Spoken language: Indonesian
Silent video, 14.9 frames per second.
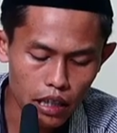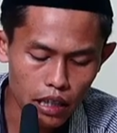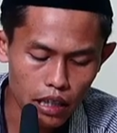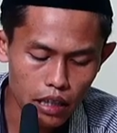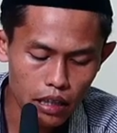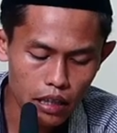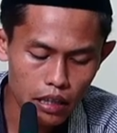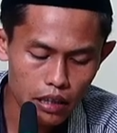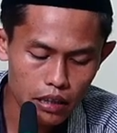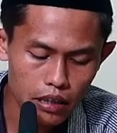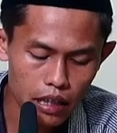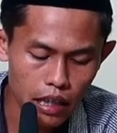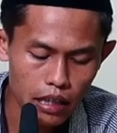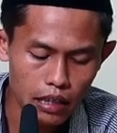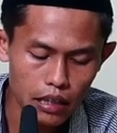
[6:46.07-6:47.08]

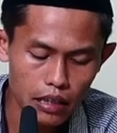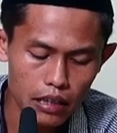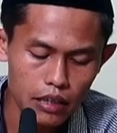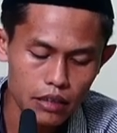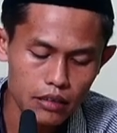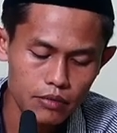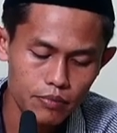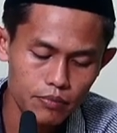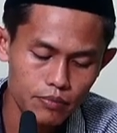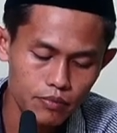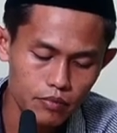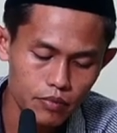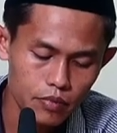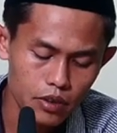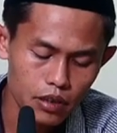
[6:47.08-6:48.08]
edan
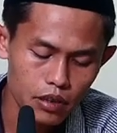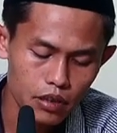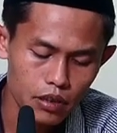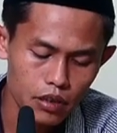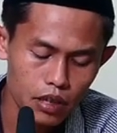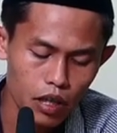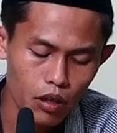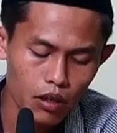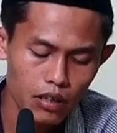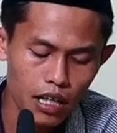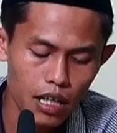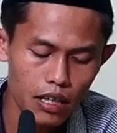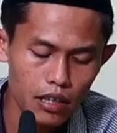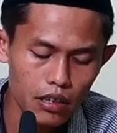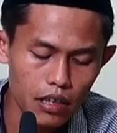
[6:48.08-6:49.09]
lah kok
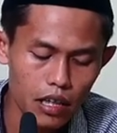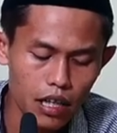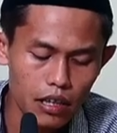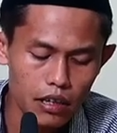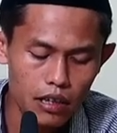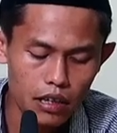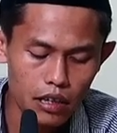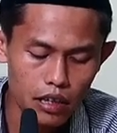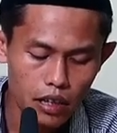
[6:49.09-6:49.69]
saged ah nggih